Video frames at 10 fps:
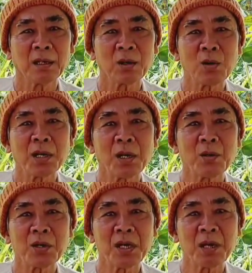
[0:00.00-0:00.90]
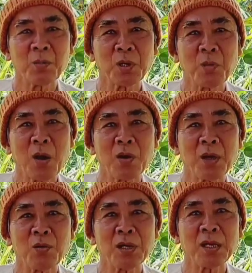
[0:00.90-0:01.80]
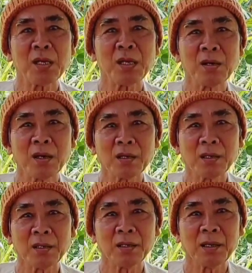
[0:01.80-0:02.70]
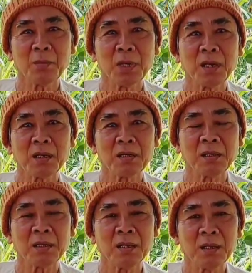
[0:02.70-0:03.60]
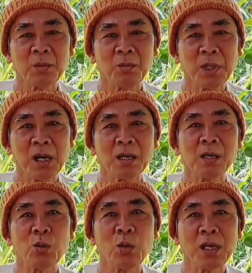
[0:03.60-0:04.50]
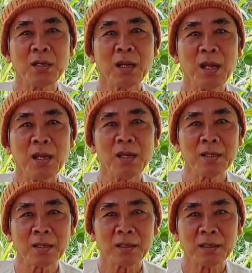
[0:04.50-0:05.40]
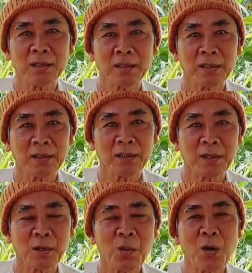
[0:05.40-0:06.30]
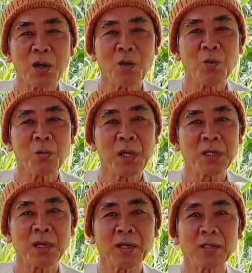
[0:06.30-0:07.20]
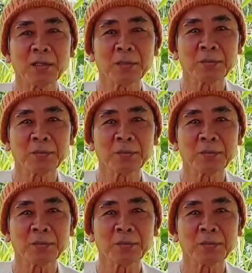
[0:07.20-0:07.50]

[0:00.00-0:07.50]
à, con này con kia mà nó báo hiệu những cái gì đó là mình mình nên lưu ý để ý nó là nó báo hiệu mình biết trơn